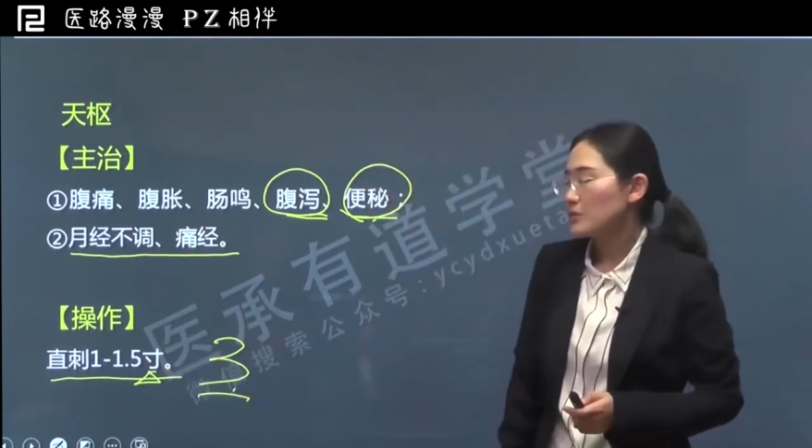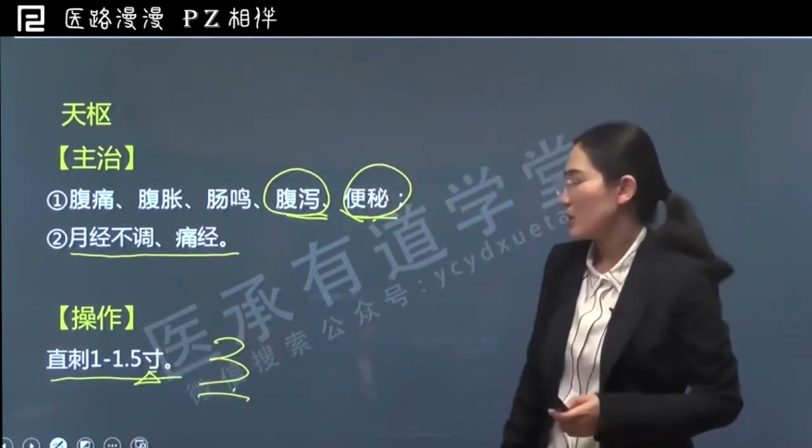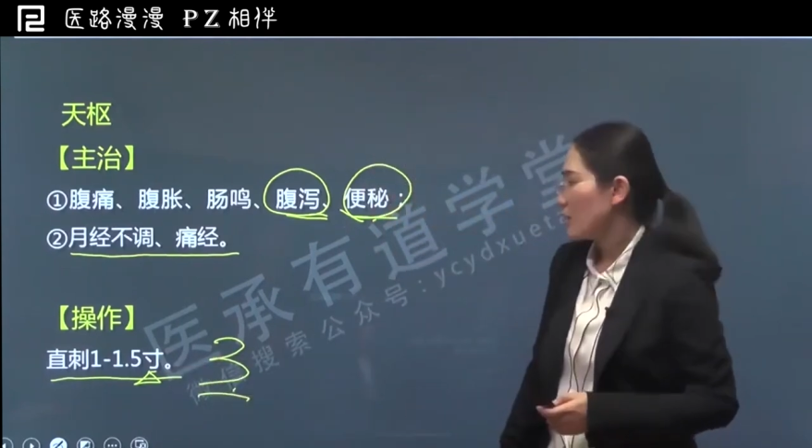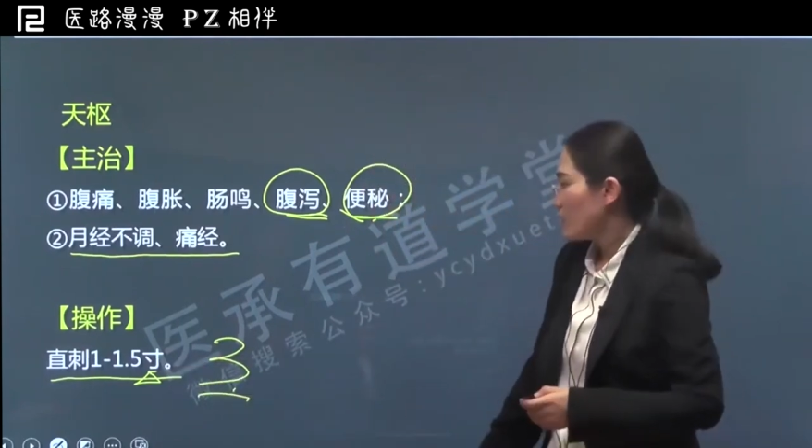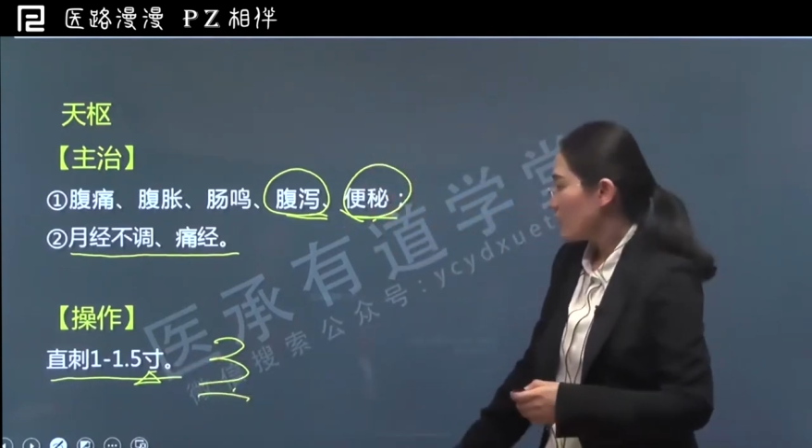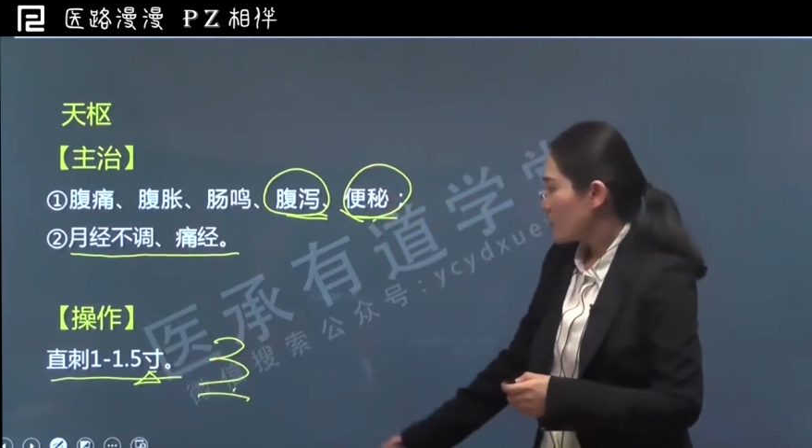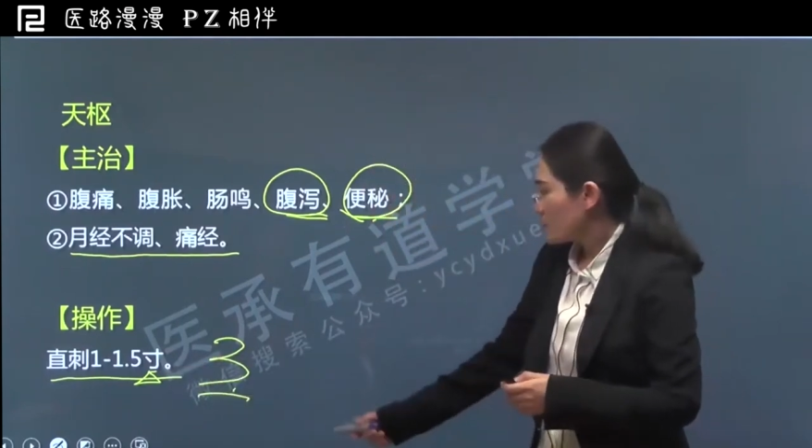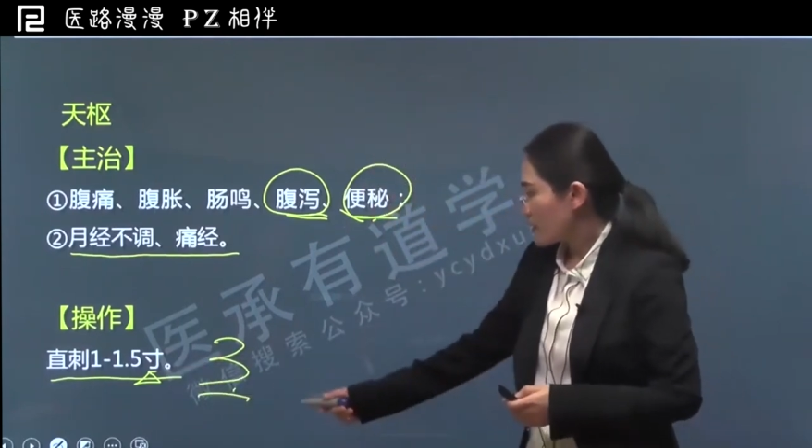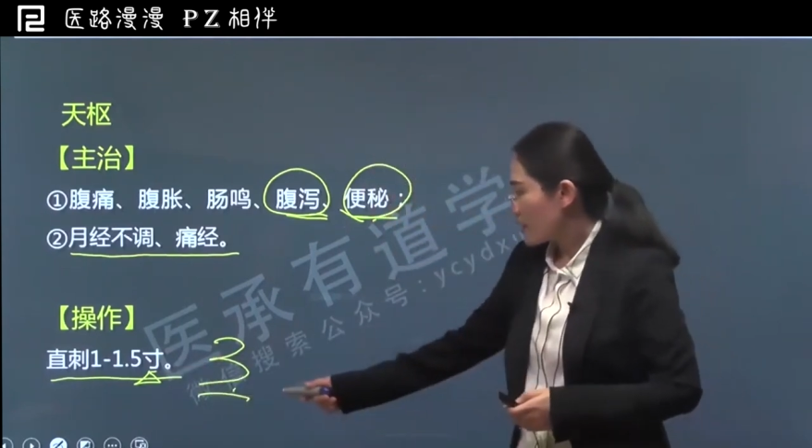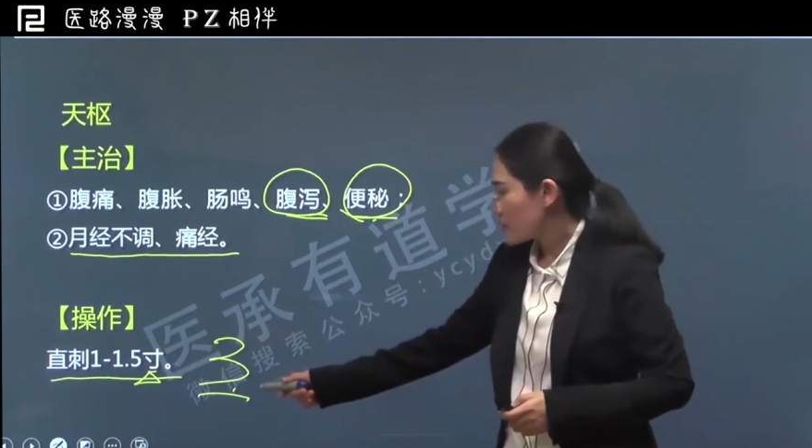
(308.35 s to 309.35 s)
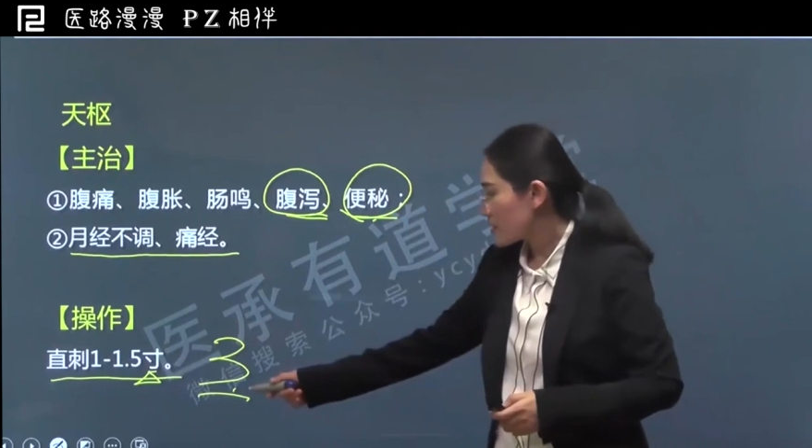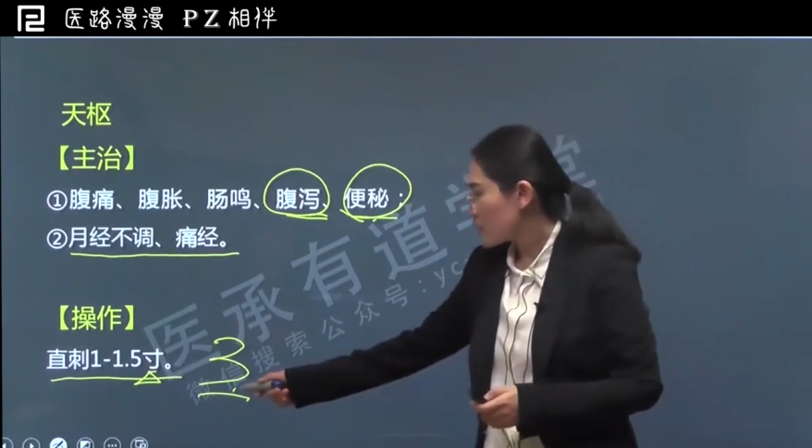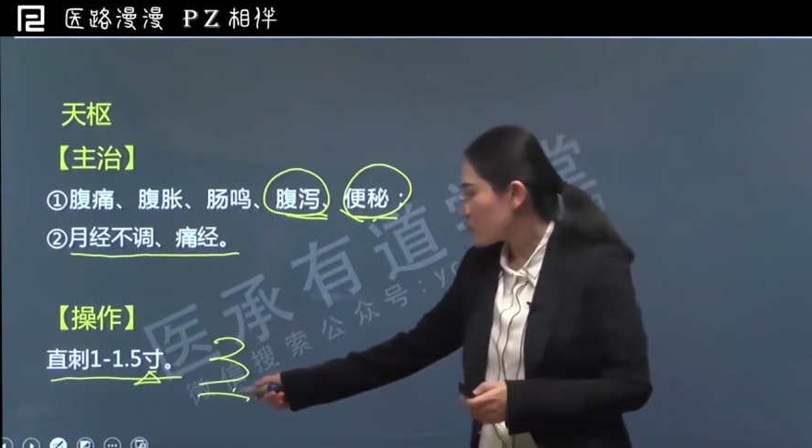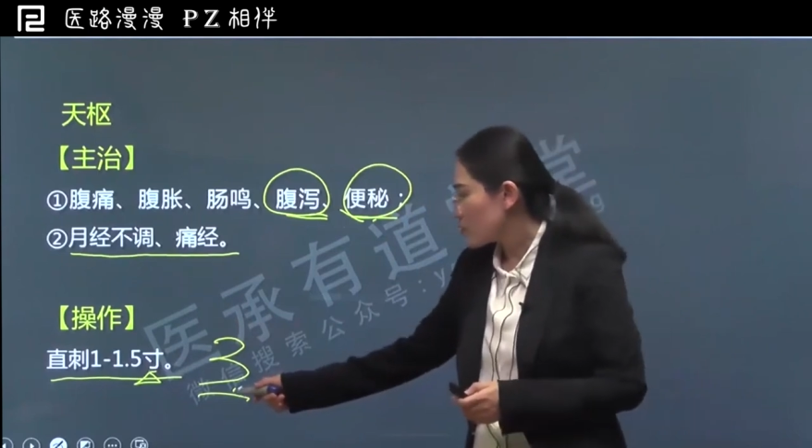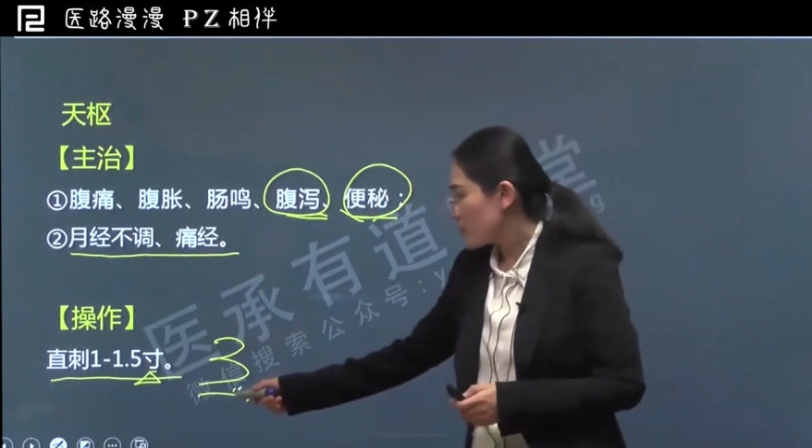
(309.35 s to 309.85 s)
米，你看
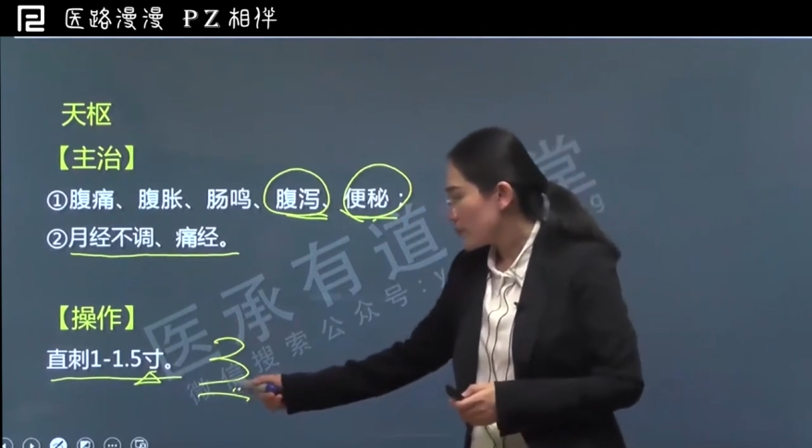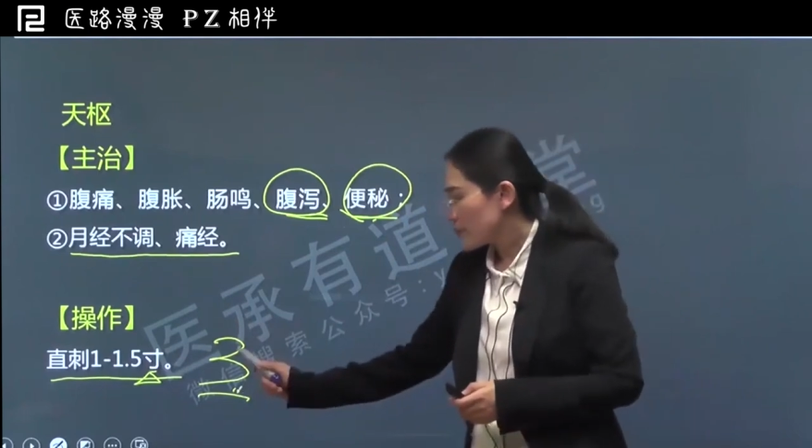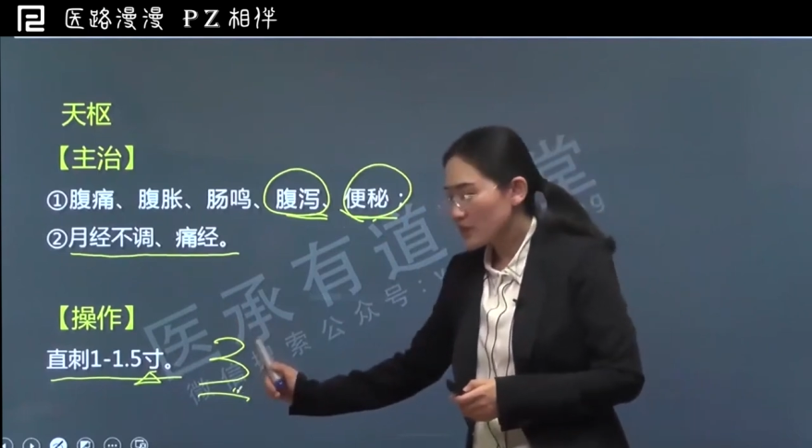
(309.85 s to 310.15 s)
三寸。